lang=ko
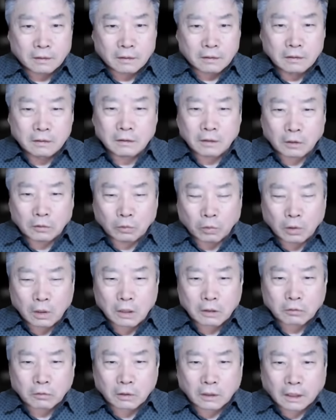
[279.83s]
그런데
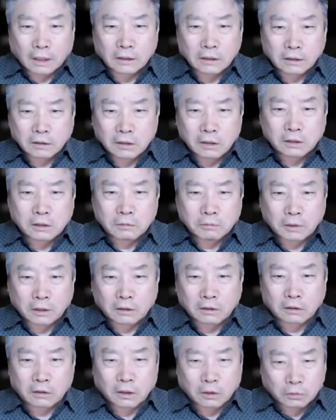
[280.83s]
놀랍게도 가장 열심히
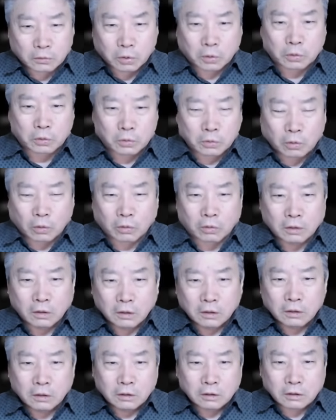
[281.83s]
했던 게 조중동
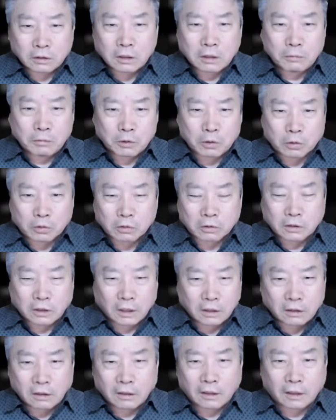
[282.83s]
TV조선
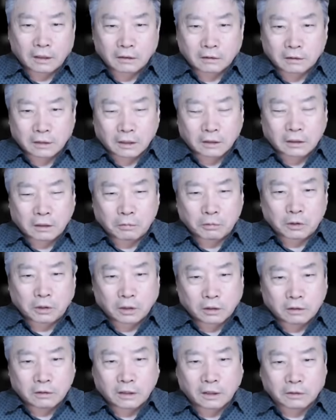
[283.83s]
채널A,
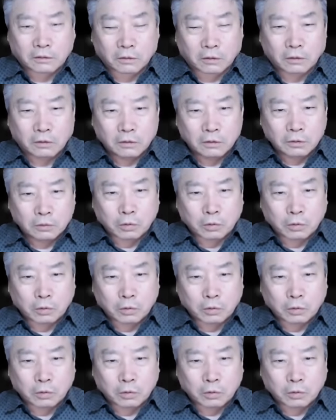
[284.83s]
JTBC 이런 데죠.